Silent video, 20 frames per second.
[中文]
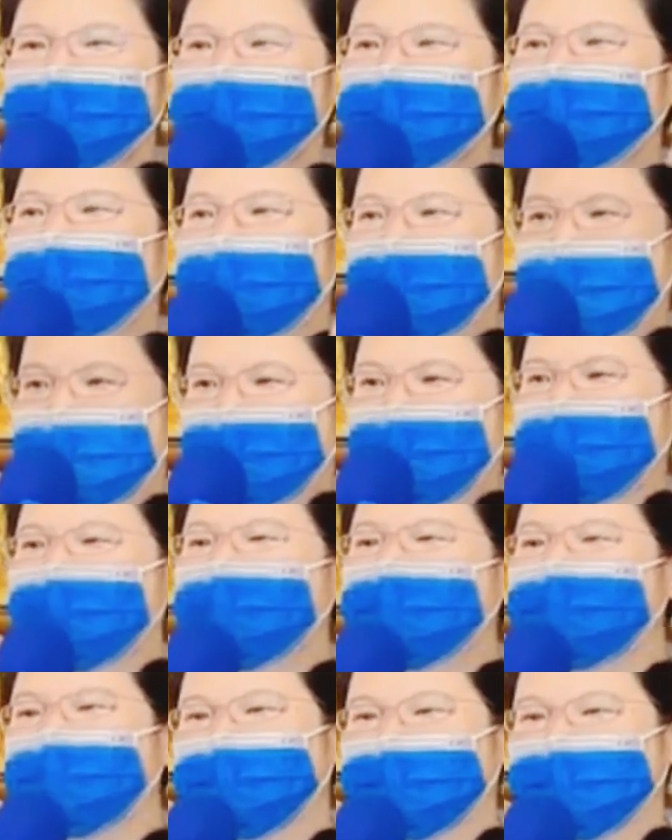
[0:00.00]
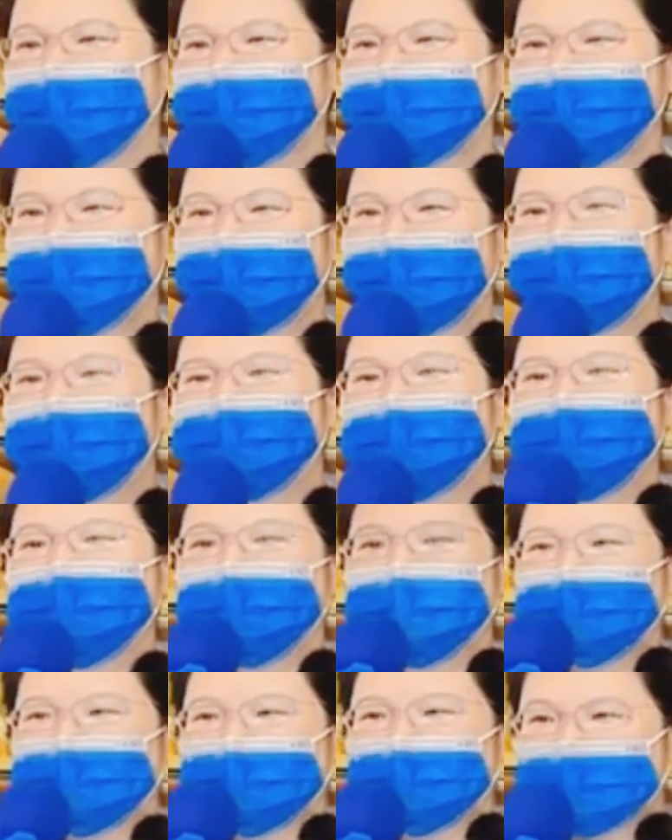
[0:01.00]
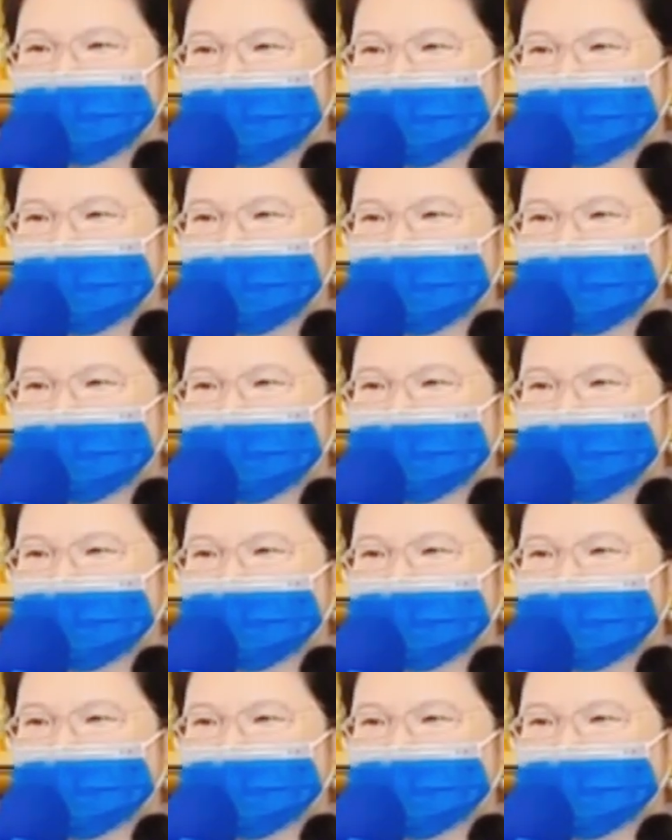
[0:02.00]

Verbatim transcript: 义的，好，所以呢，